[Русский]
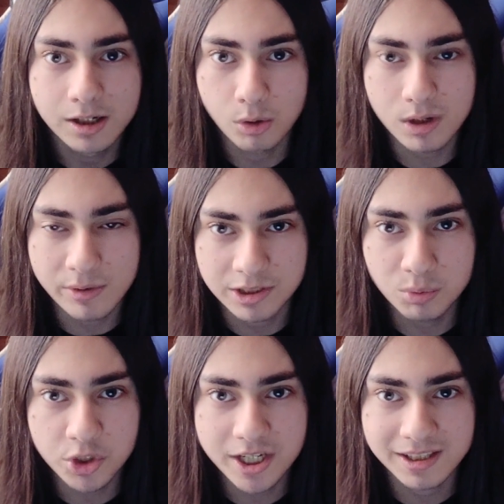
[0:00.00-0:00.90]
роли в
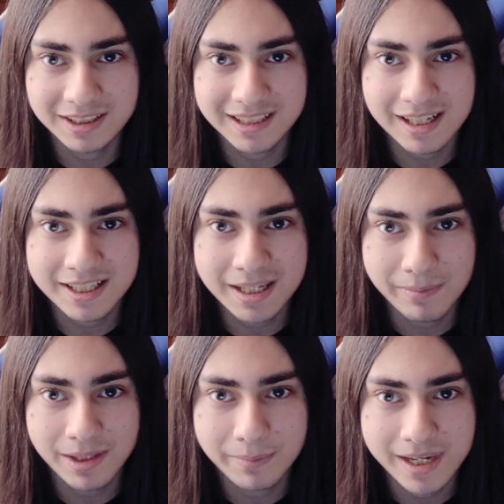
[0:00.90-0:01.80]
озвучке достались
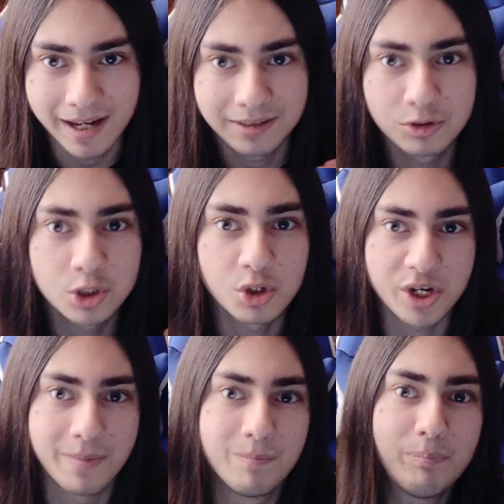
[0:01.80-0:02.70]
именно мне. Ну что
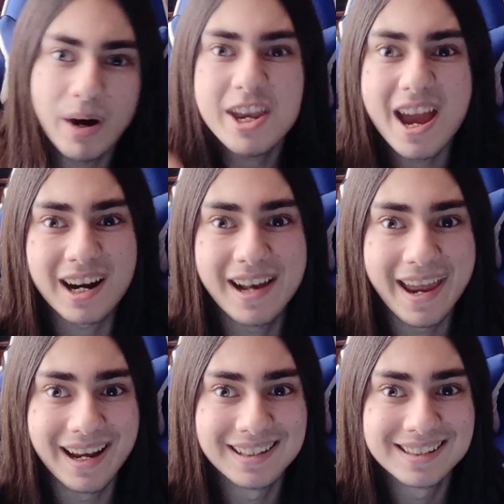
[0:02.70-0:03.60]
же,
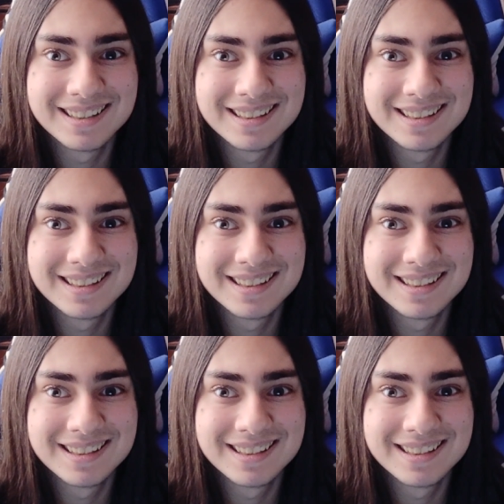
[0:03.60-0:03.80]
поехали!